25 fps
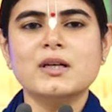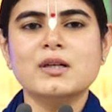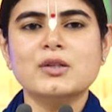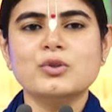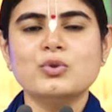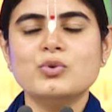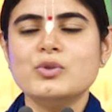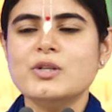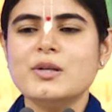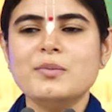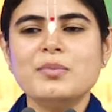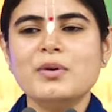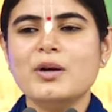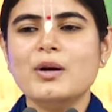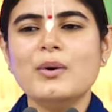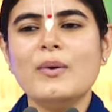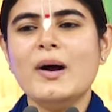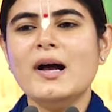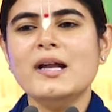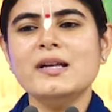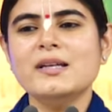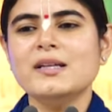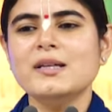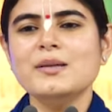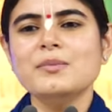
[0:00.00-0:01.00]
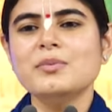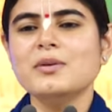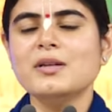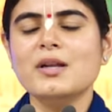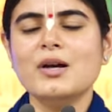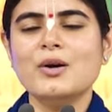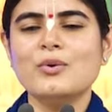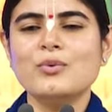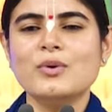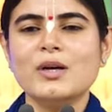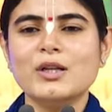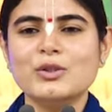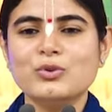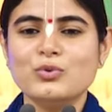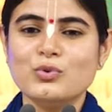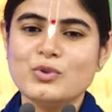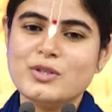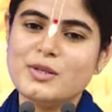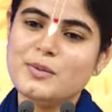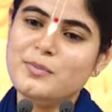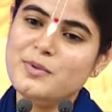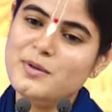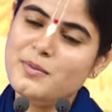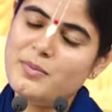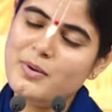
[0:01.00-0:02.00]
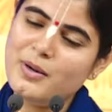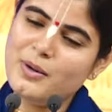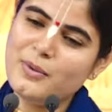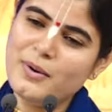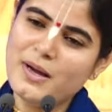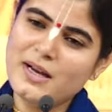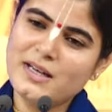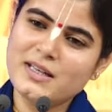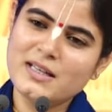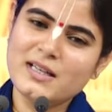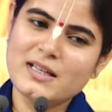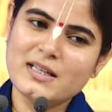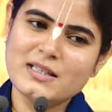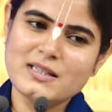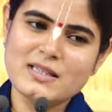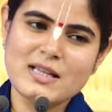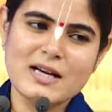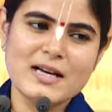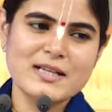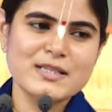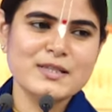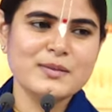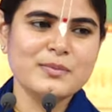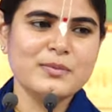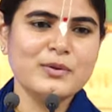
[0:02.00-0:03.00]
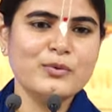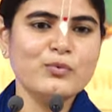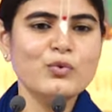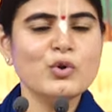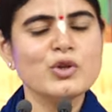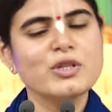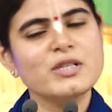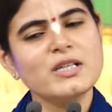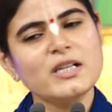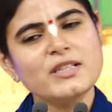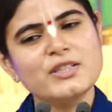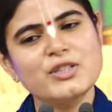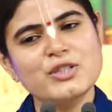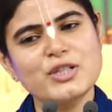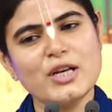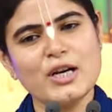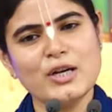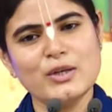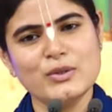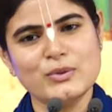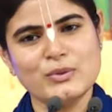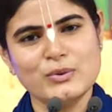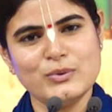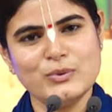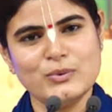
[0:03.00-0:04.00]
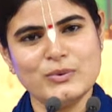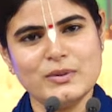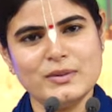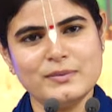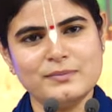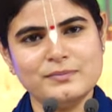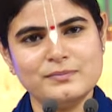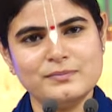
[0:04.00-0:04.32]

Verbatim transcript: तुझे भगवान नहीं बनाऊंगा तुझे भी भगवान का दास बना वो सच्चा गुरु है